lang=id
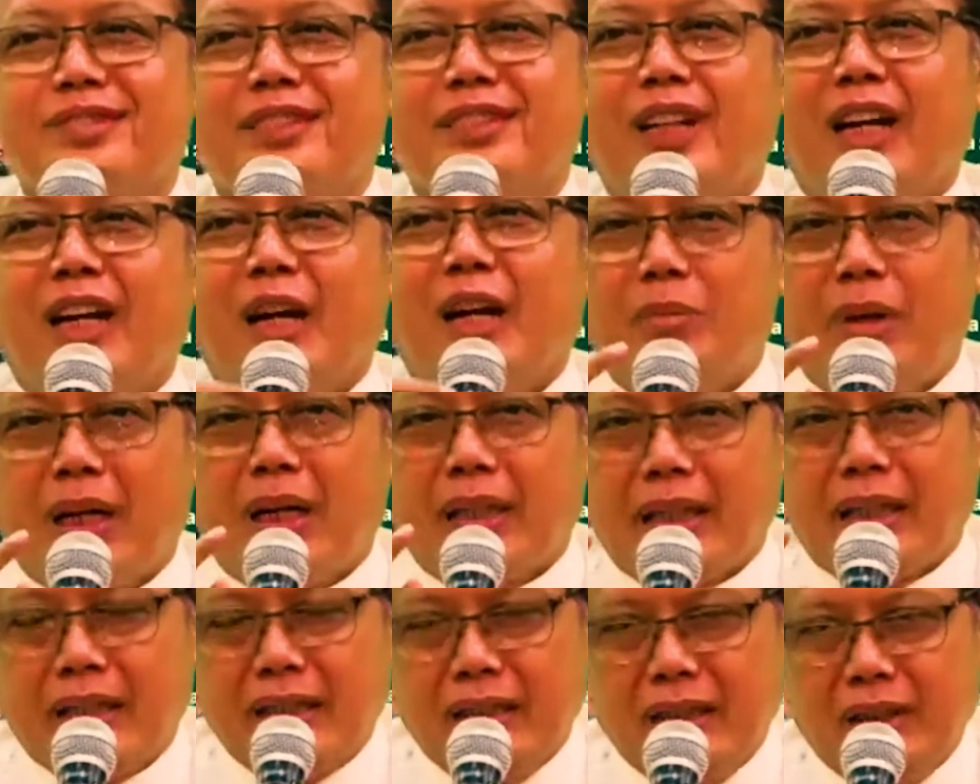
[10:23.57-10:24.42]

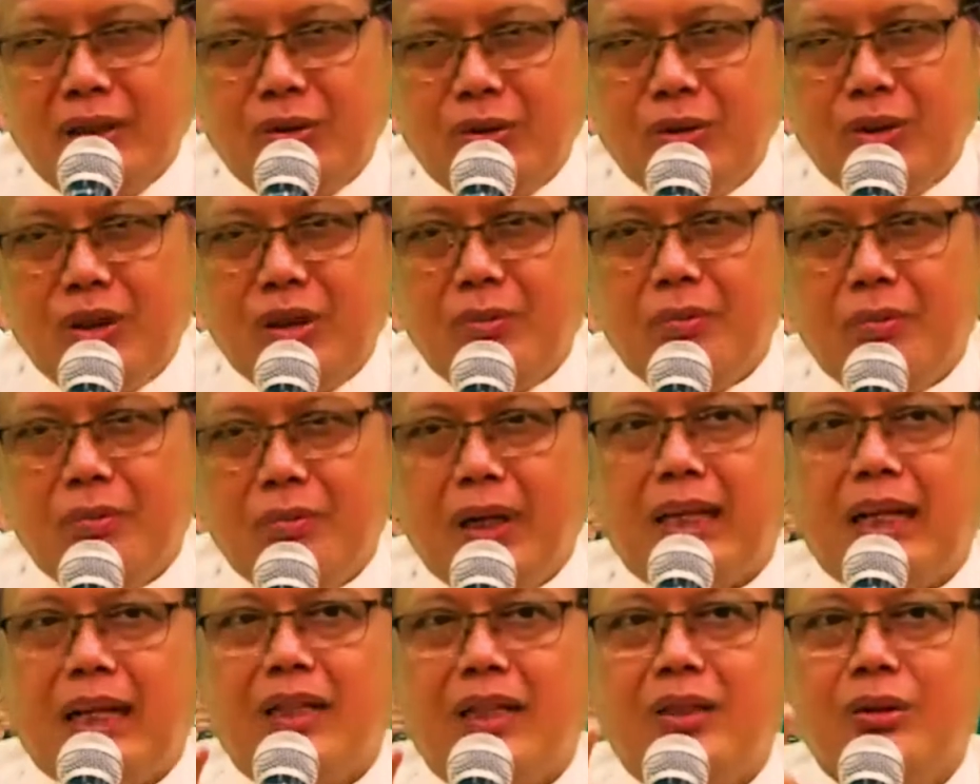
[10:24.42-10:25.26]
Apakah itu
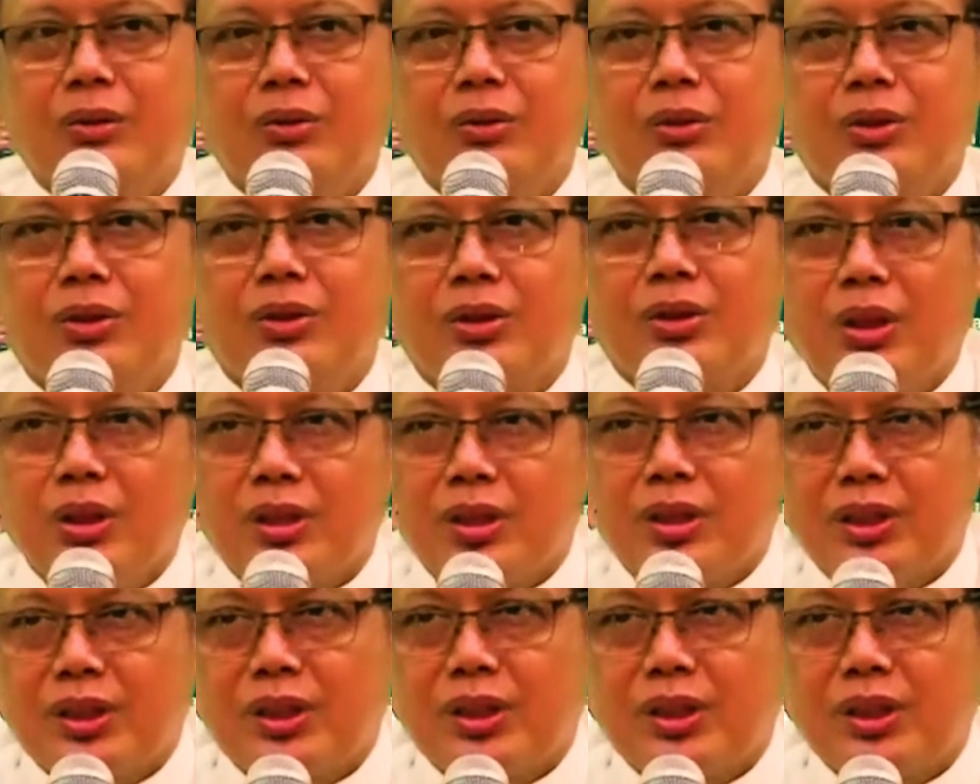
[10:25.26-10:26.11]
ibadah khusus
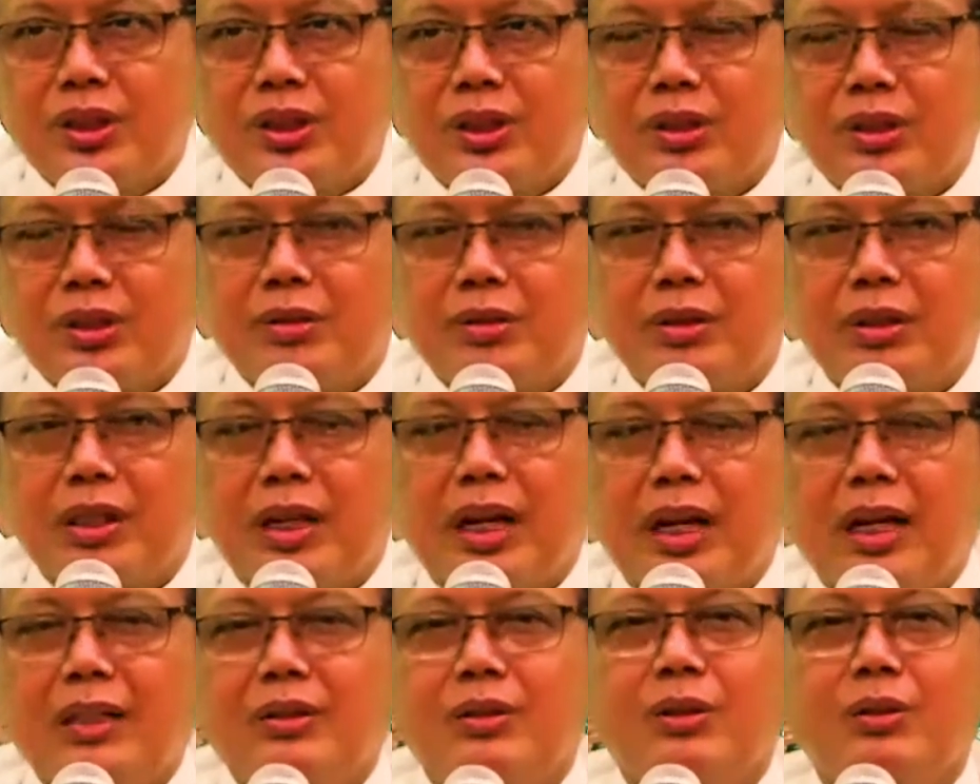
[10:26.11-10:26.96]

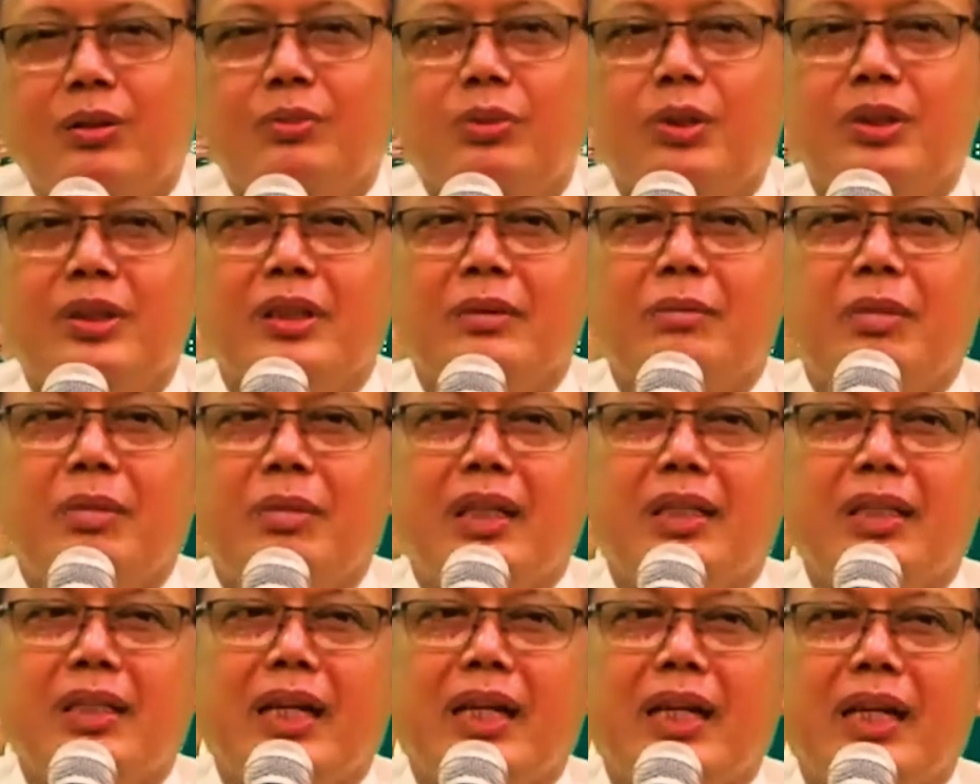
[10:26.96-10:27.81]
ataupun
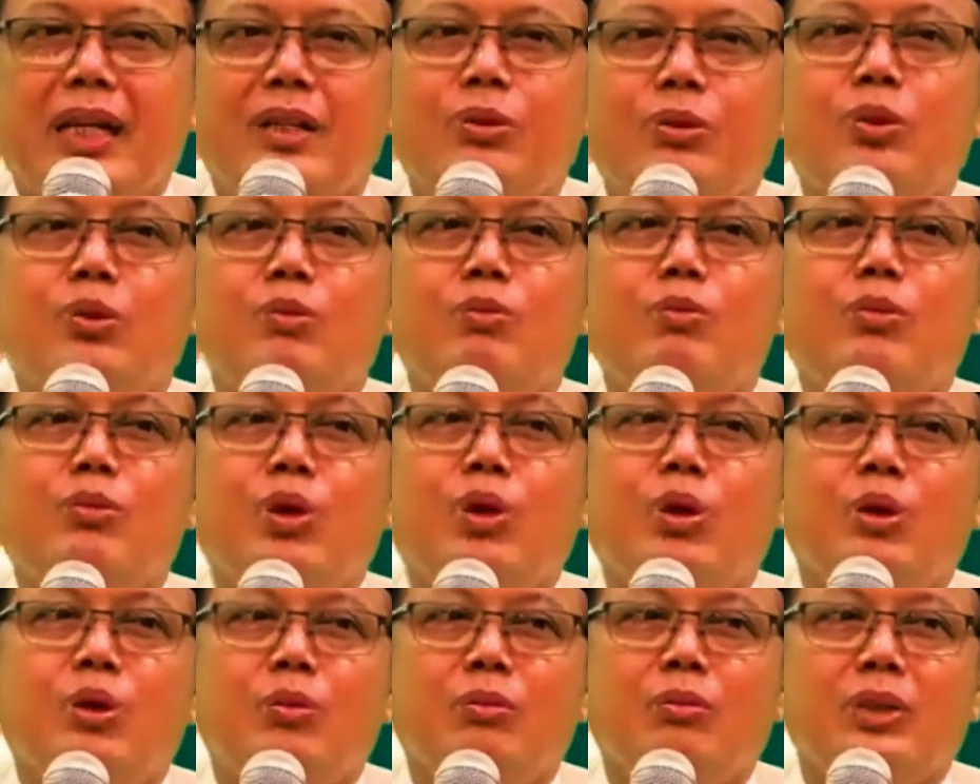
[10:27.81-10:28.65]
ibadah
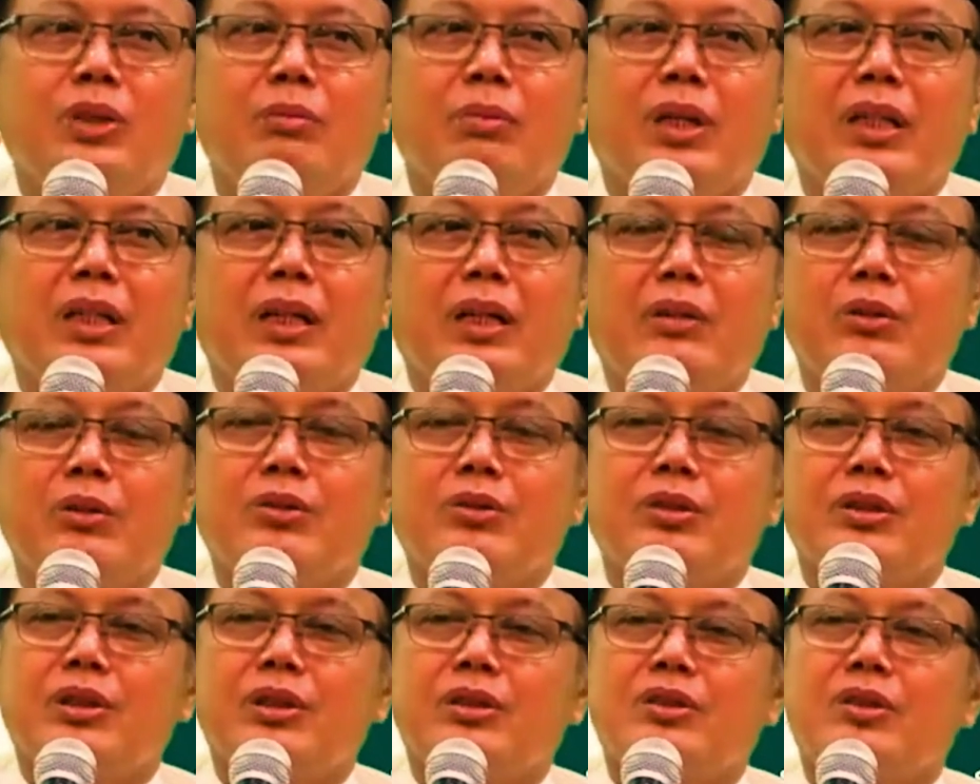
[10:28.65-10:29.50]
umum. Ibadah
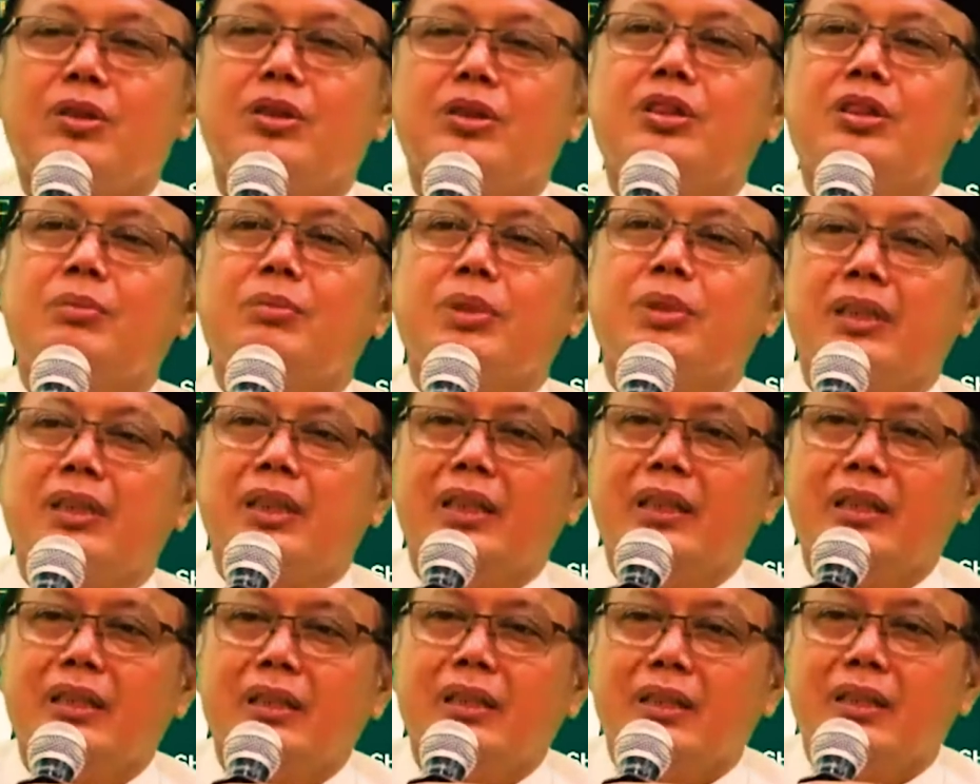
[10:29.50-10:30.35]
khusus itu
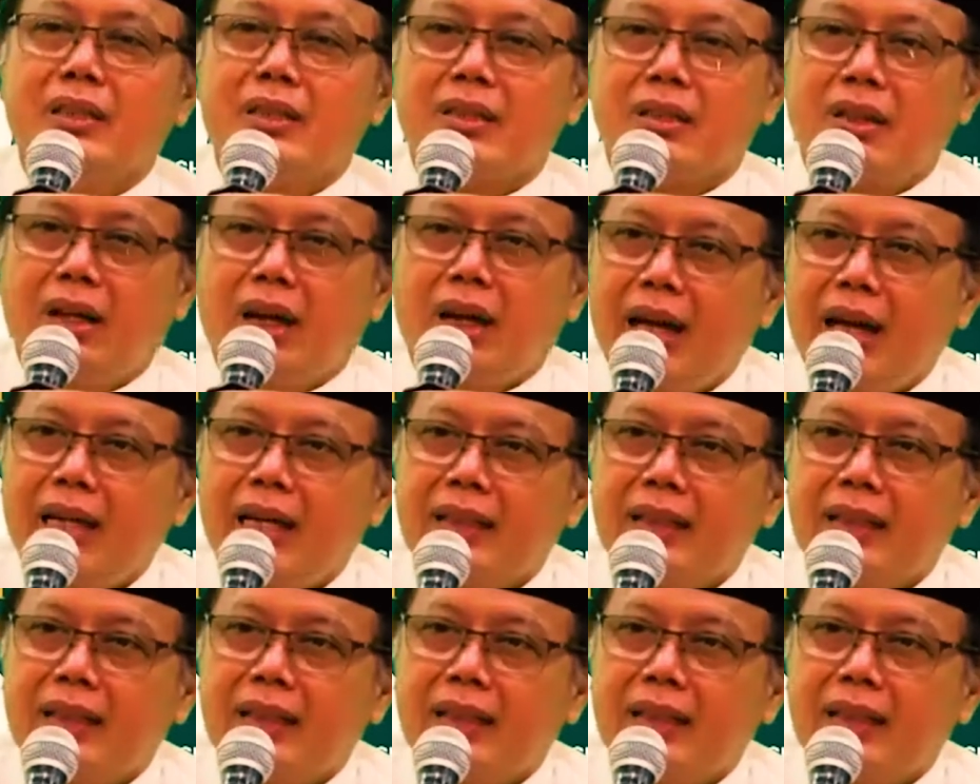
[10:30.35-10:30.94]
seperti sholat,